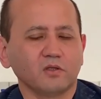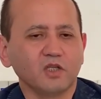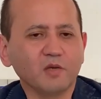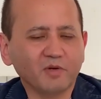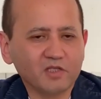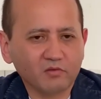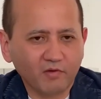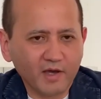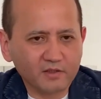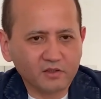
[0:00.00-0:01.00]
Не
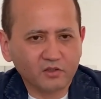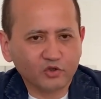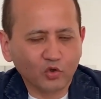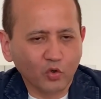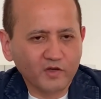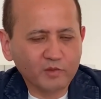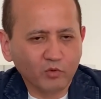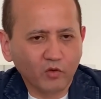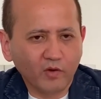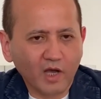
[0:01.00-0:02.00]
призывайте, что 8
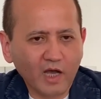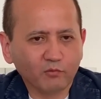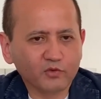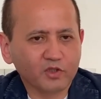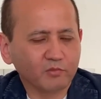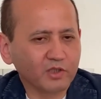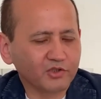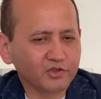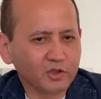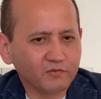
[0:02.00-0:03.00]
августа мы
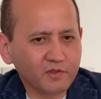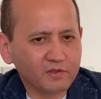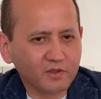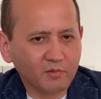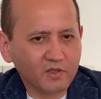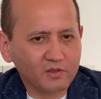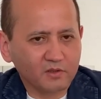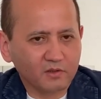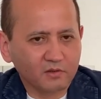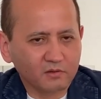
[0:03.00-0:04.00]
должны выйти на
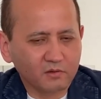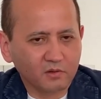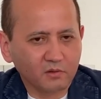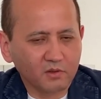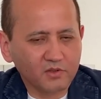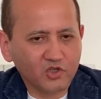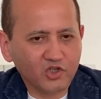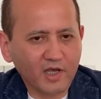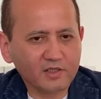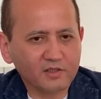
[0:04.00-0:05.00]
митинг.
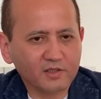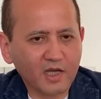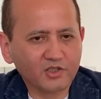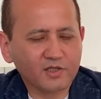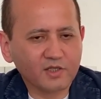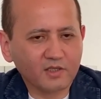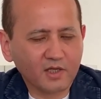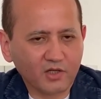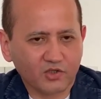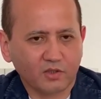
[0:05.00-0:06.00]
Сейчас наша
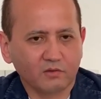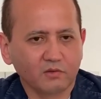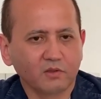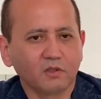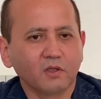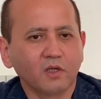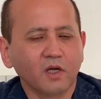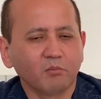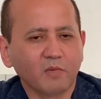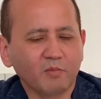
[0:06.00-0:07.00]
задача
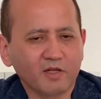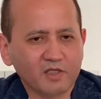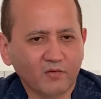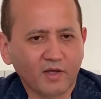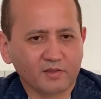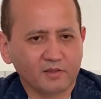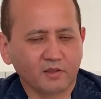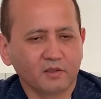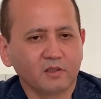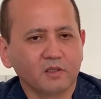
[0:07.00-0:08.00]

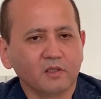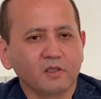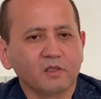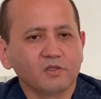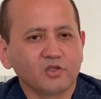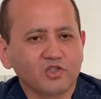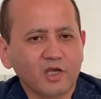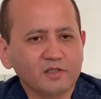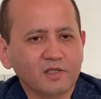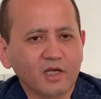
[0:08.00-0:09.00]
мобилизоваться.
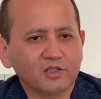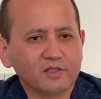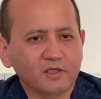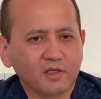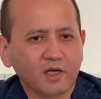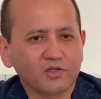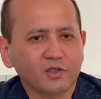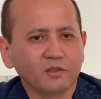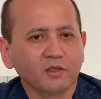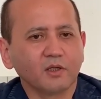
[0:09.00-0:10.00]
Сейчас наша
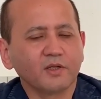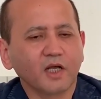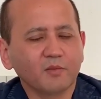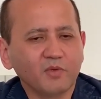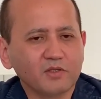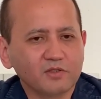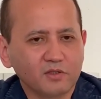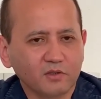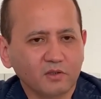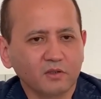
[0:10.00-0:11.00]
задача накопить
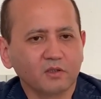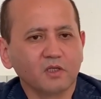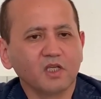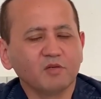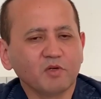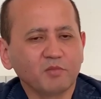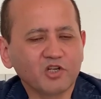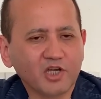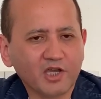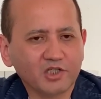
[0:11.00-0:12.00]
силы, и мы в
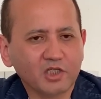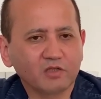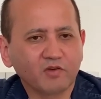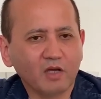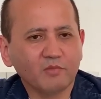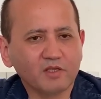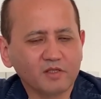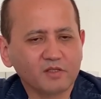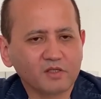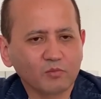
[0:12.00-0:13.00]
ближайшие два
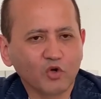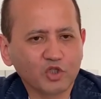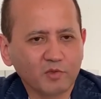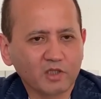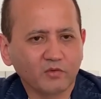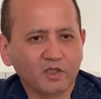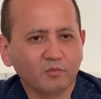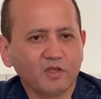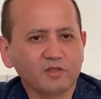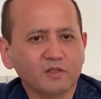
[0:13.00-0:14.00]
месяца сможем этого
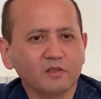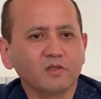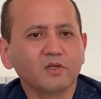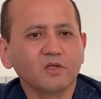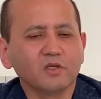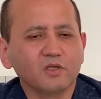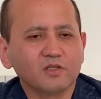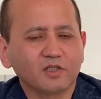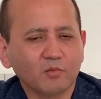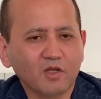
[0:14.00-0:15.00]
добиться – и
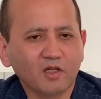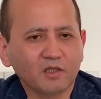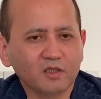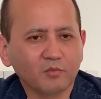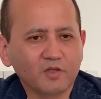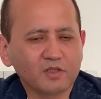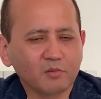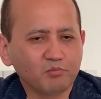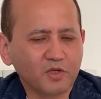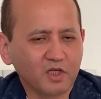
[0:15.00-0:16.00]
стремительно добиться
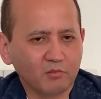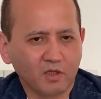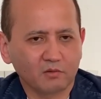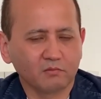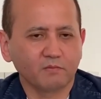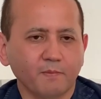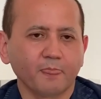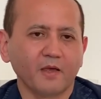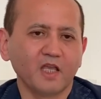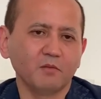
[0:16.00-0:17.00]
перемен.
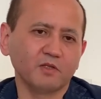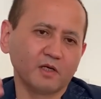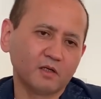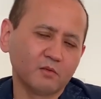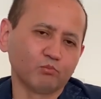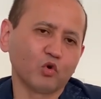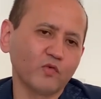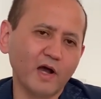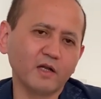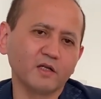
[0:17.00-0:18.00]
А именно,
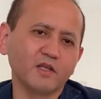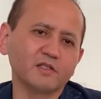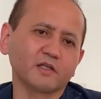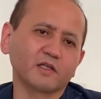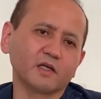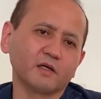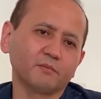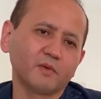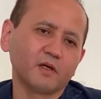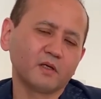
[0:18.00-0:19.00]
буквально
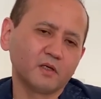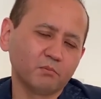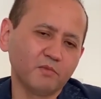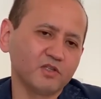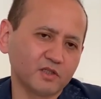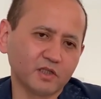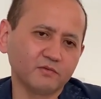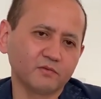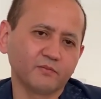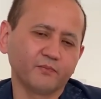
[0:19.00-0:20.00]
несколько митингов
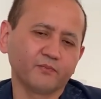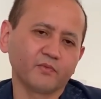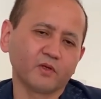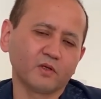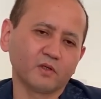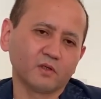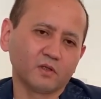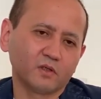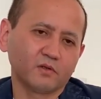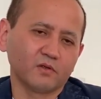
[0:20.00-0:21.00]

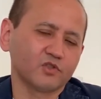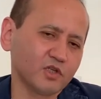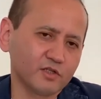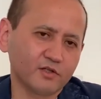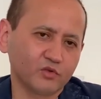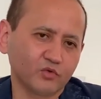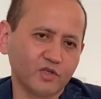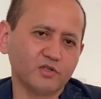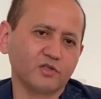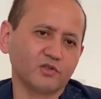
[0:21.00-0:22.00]
численностью
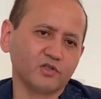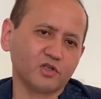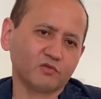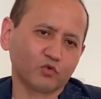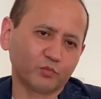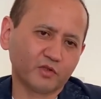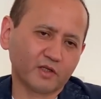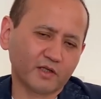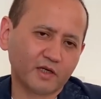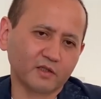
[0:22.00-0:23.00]
10 тысяч в крупных
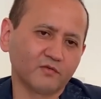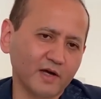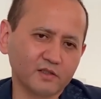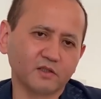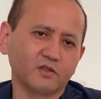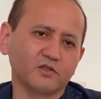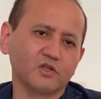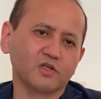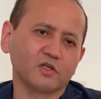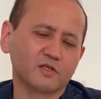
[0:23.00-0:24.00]
городах, 20
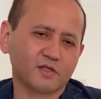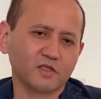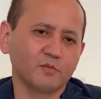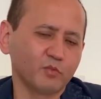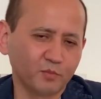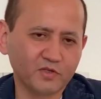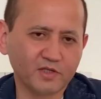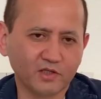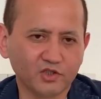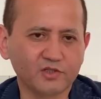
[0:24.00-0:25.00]
тысяч, затем по
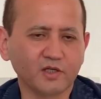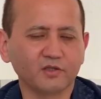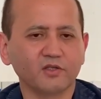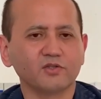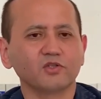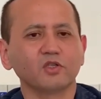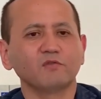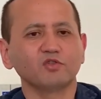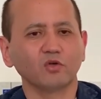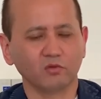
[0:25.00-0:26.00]
50-60 тысяч и
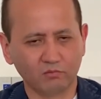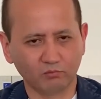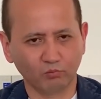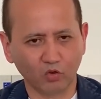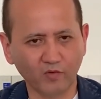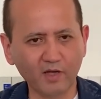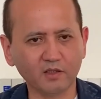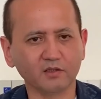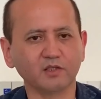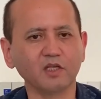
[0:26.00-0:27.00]
все.
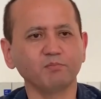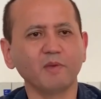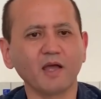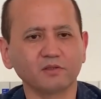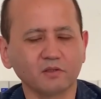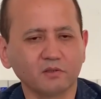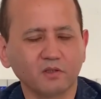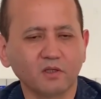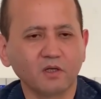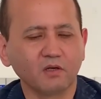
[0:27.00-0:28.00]
Буквально 3-5
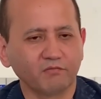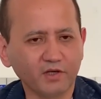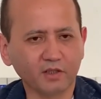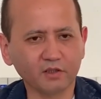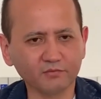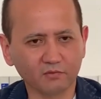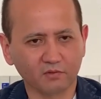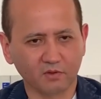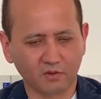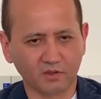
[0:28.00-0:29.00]
выходов
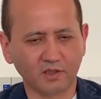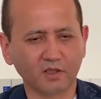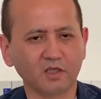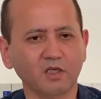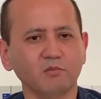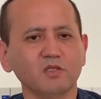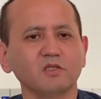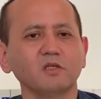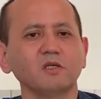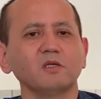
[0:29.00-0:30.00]
на такие
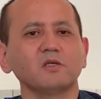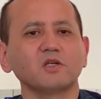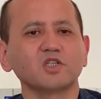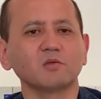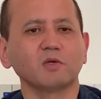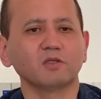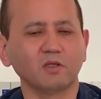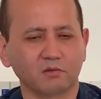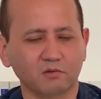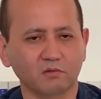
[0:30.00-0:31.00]
митинги и режима нет.